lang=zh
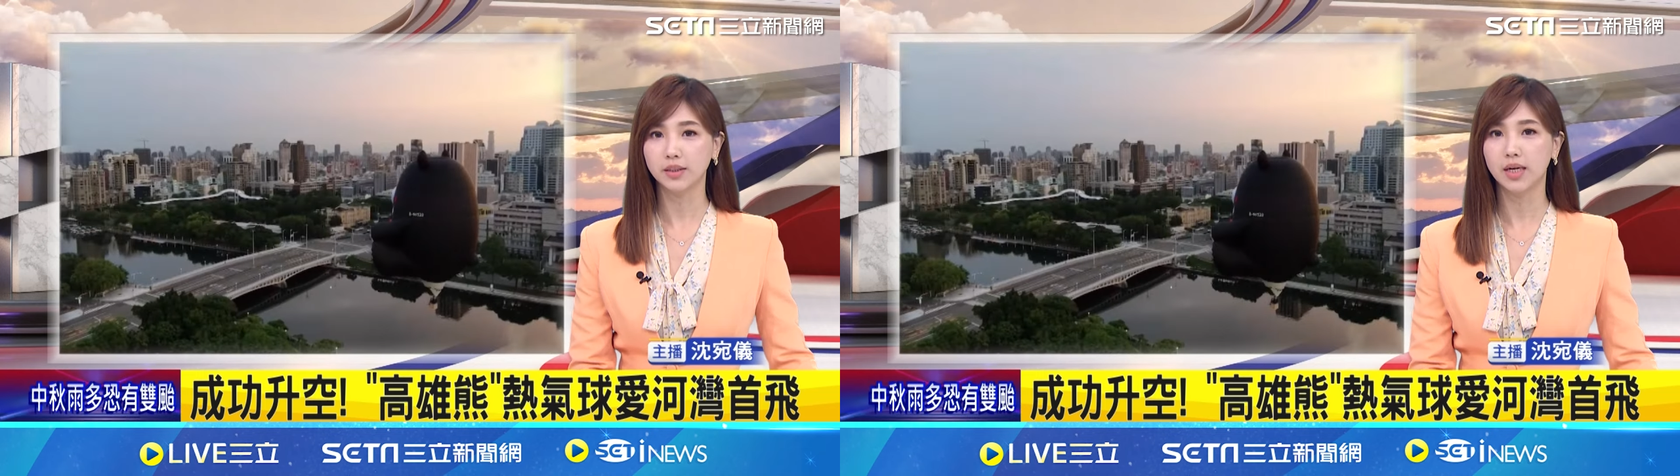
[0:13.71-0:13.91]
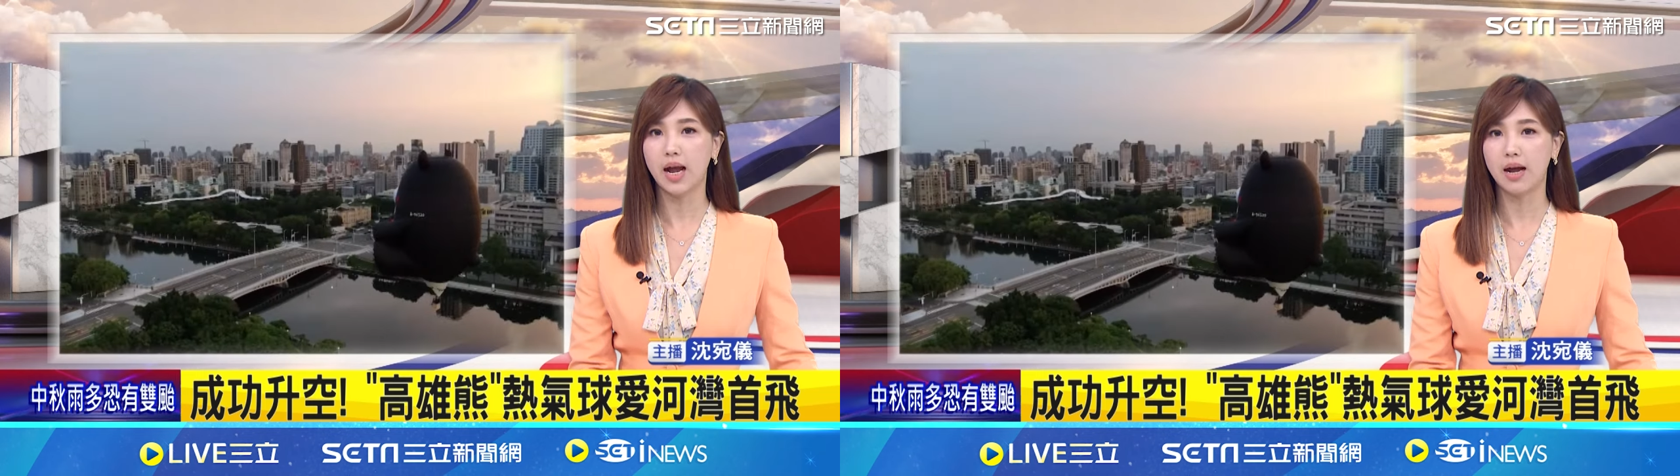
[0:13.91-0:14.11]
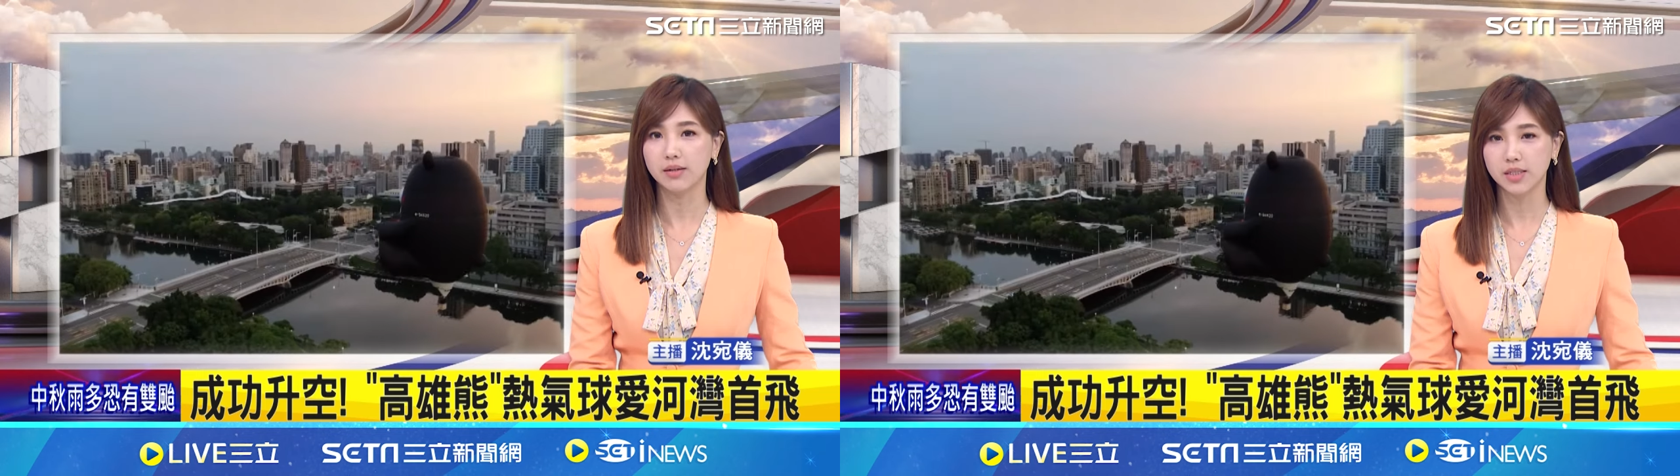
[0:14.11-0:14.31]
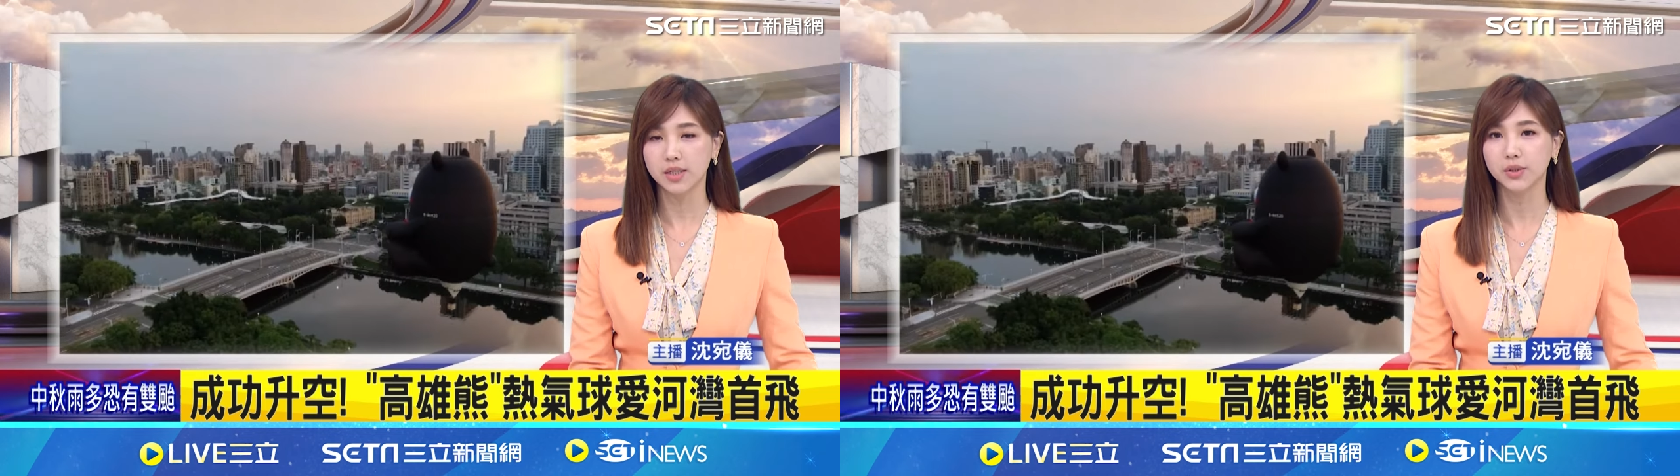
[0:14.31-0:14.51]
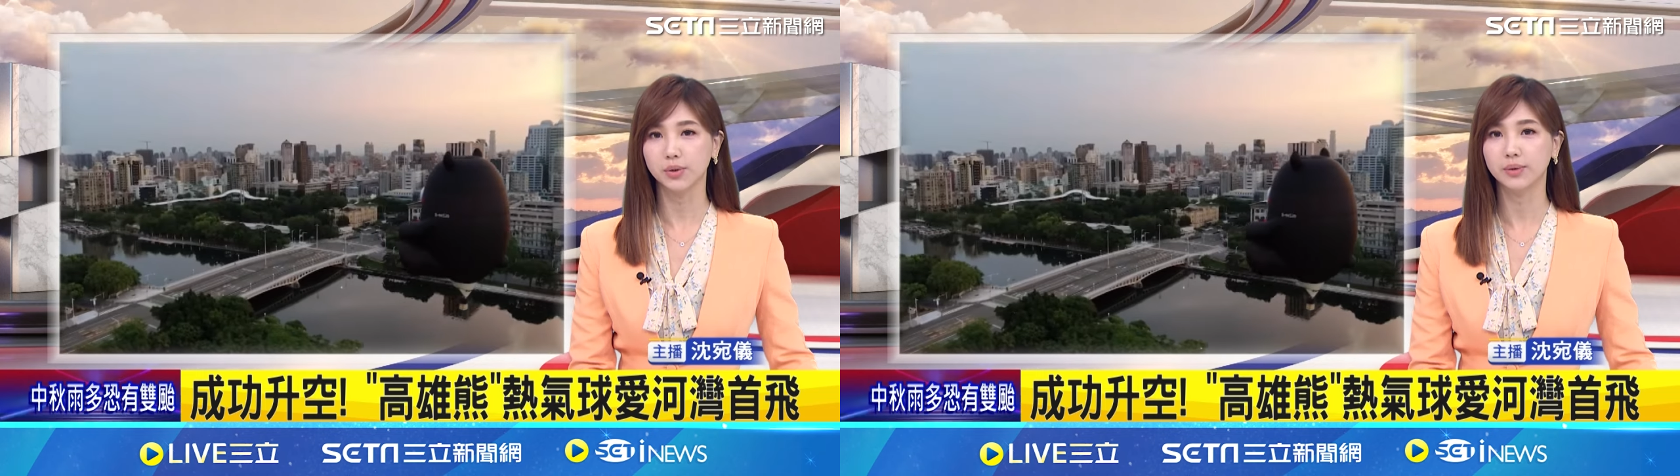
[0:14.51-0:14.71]
适航
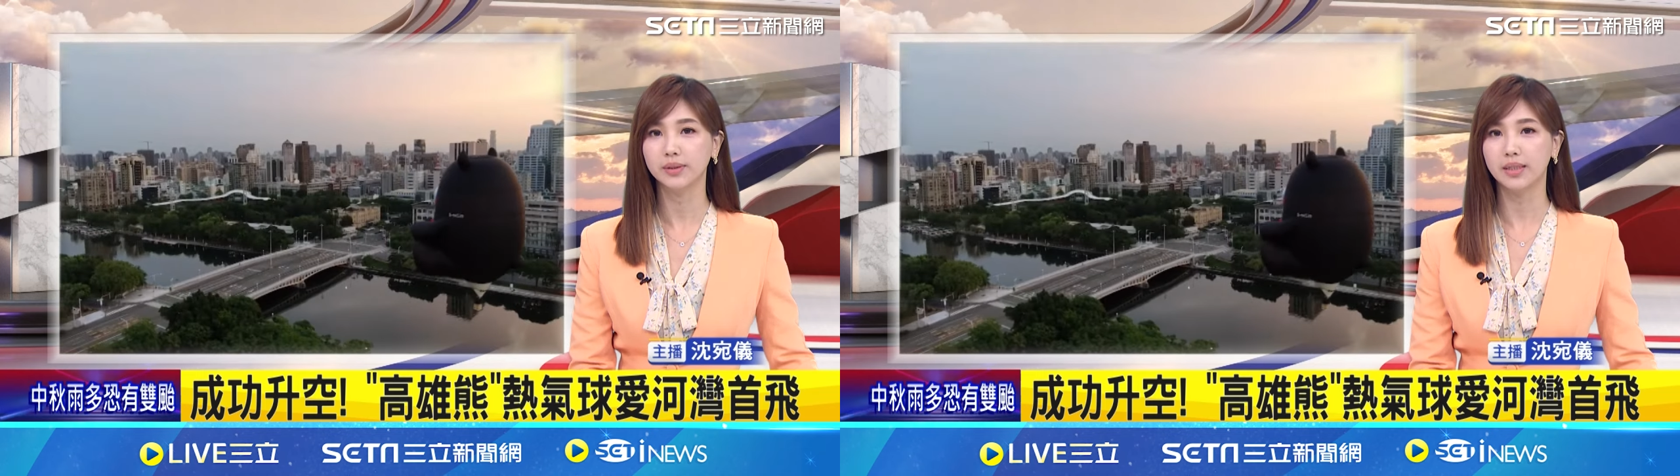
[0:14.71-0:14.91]
证书，